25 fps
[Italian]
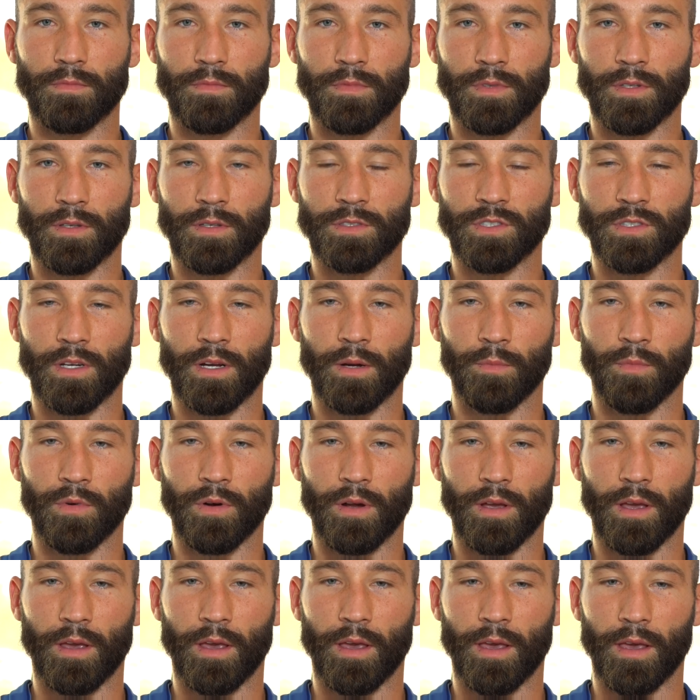diciamo
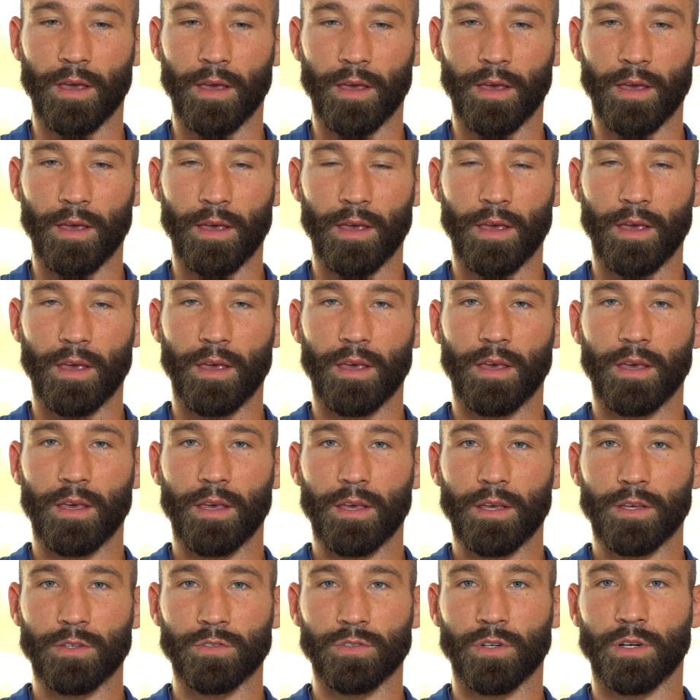che
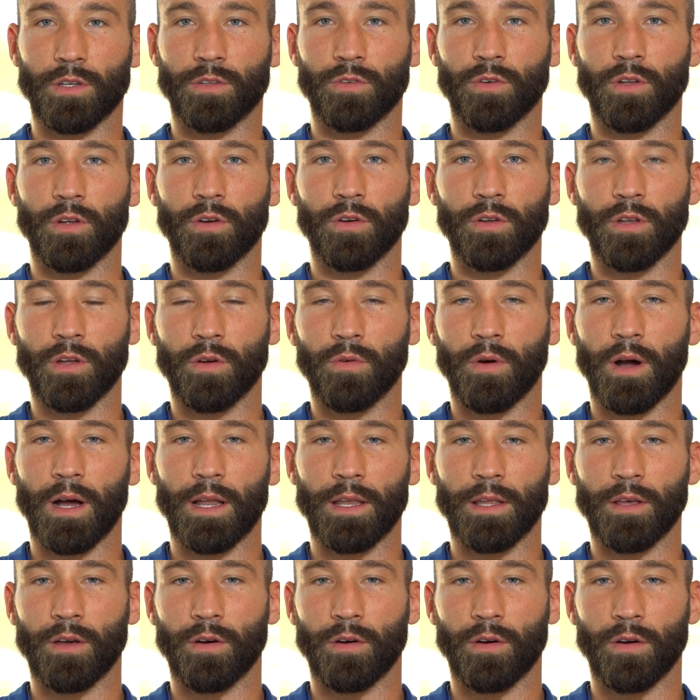i giocatori con i
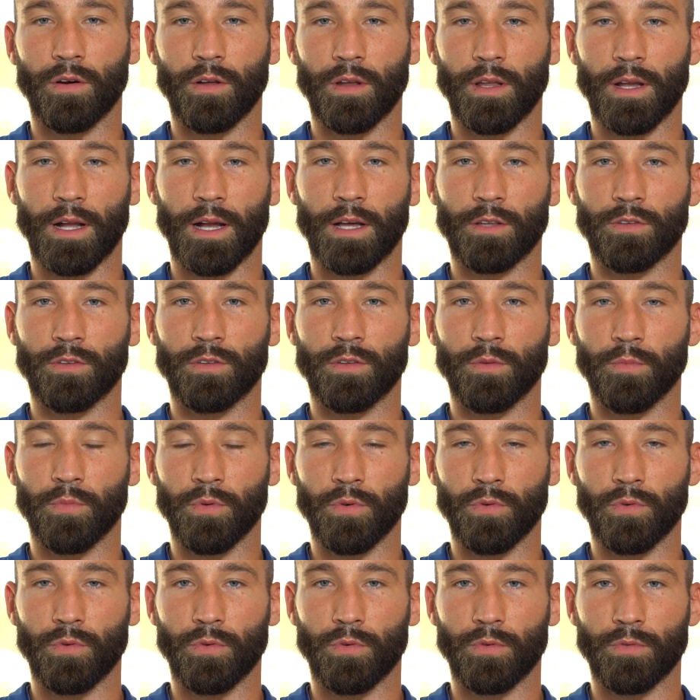quali ho legato di
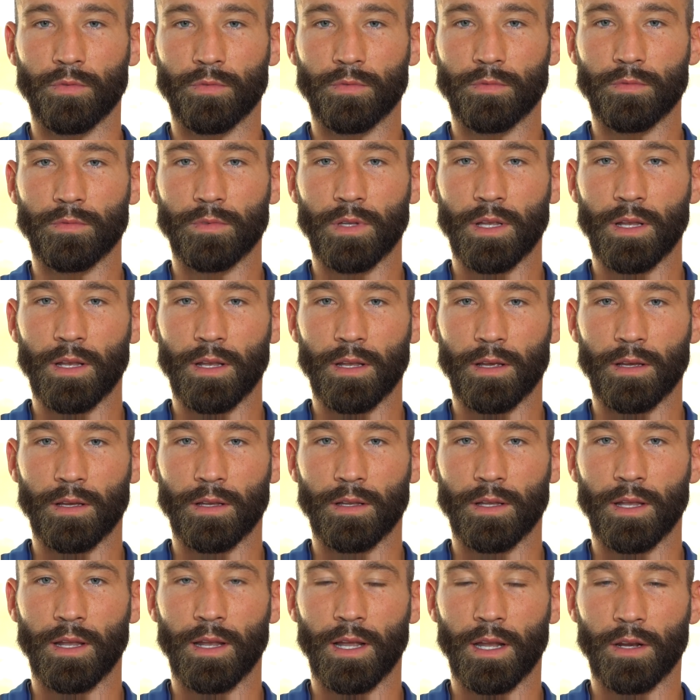più nel,
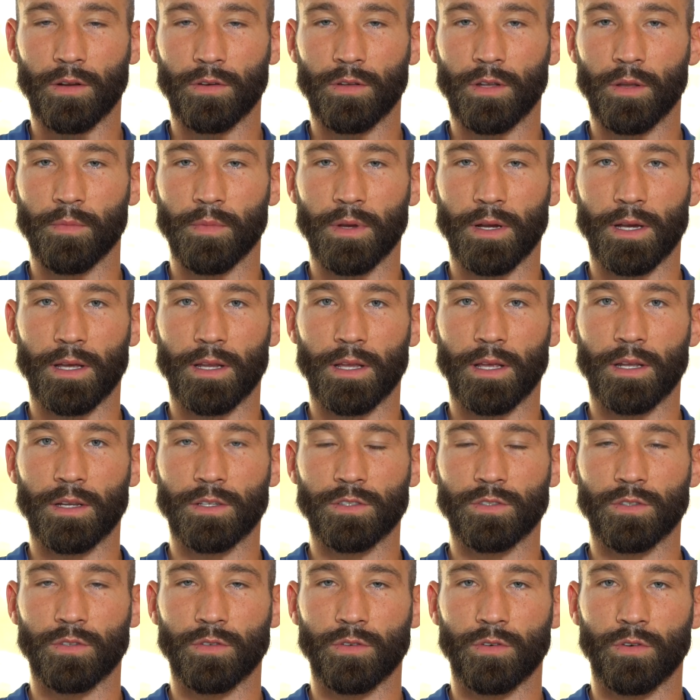nell'arco della mia carriera
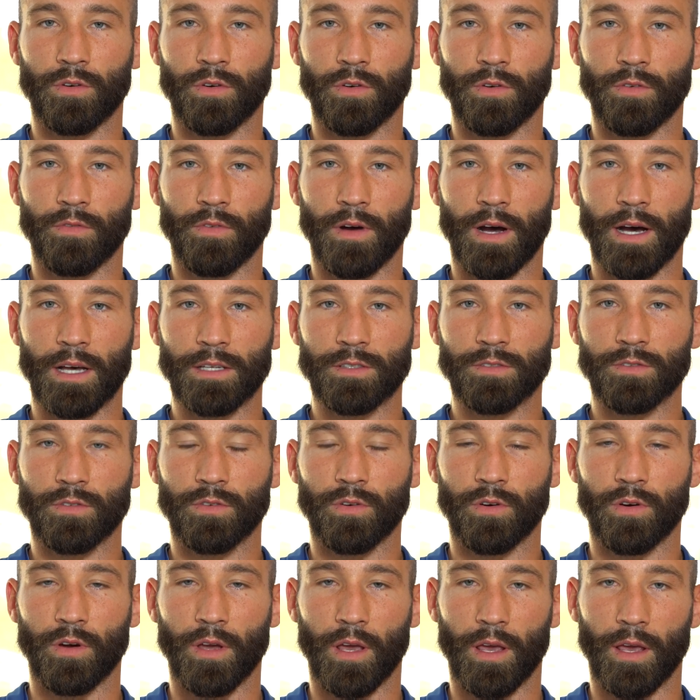sono
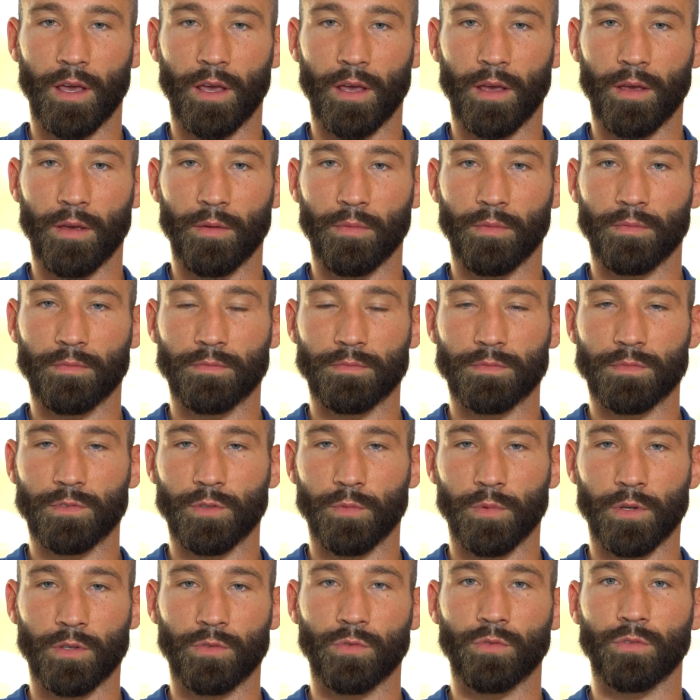Vasco e
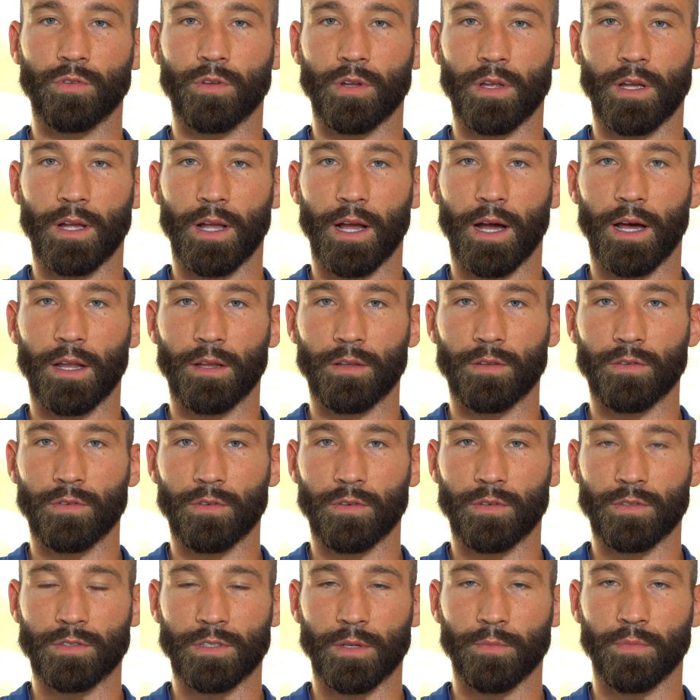soprattutto
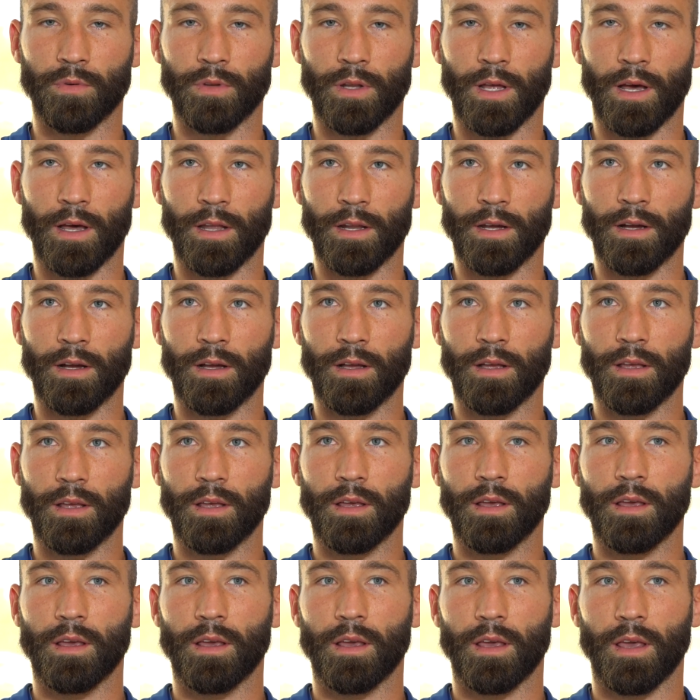Riccardo Saponara.
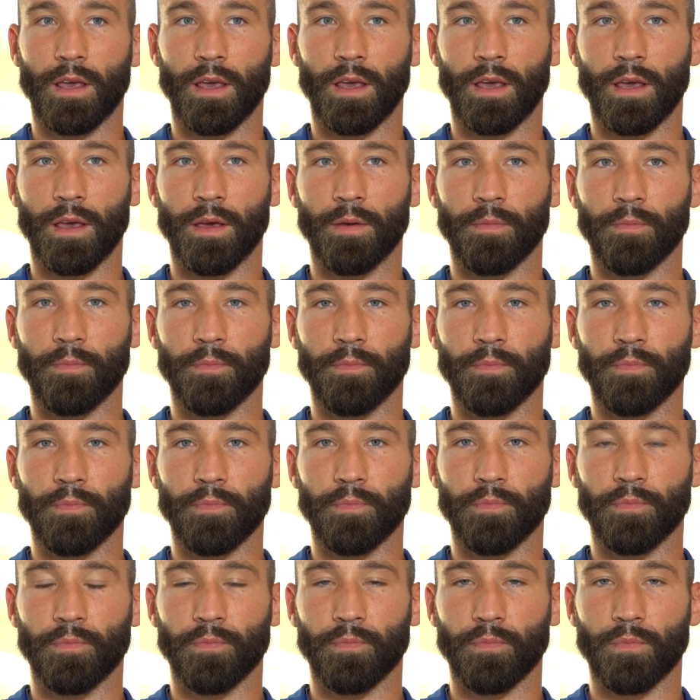E,
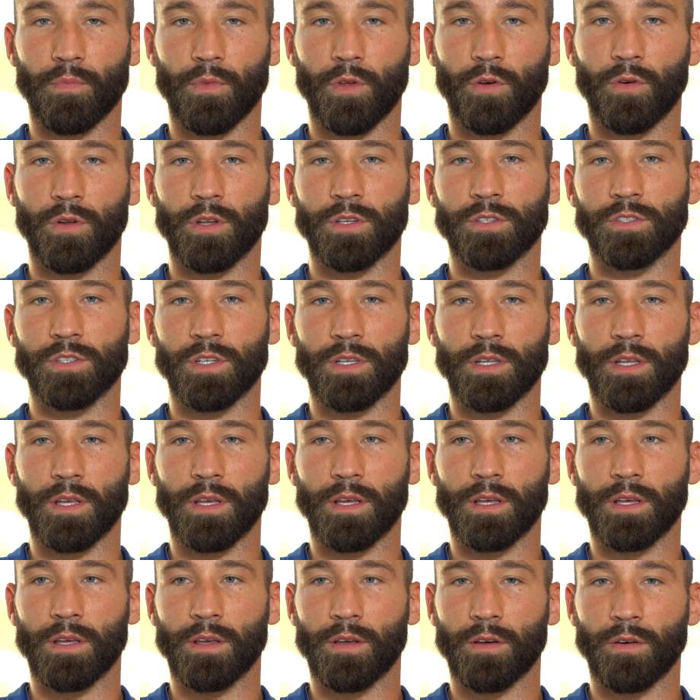ehm, con
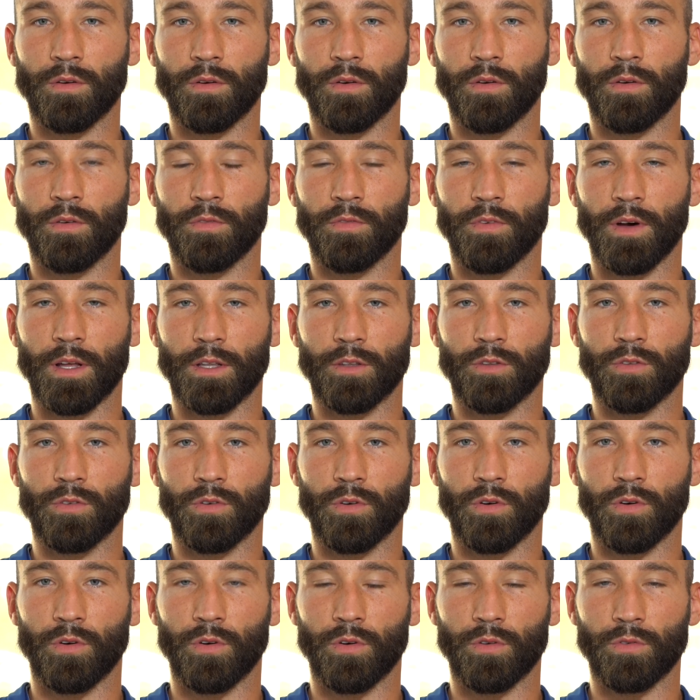Regini ho
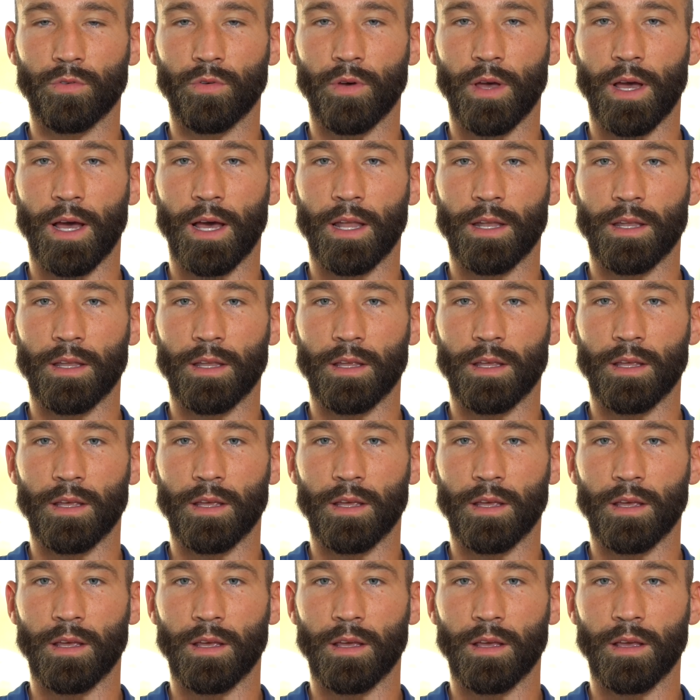fatto due
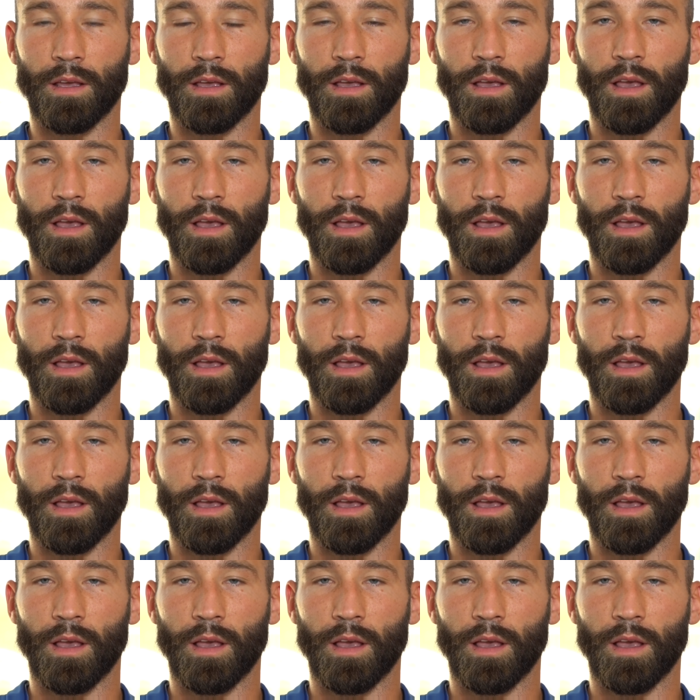anni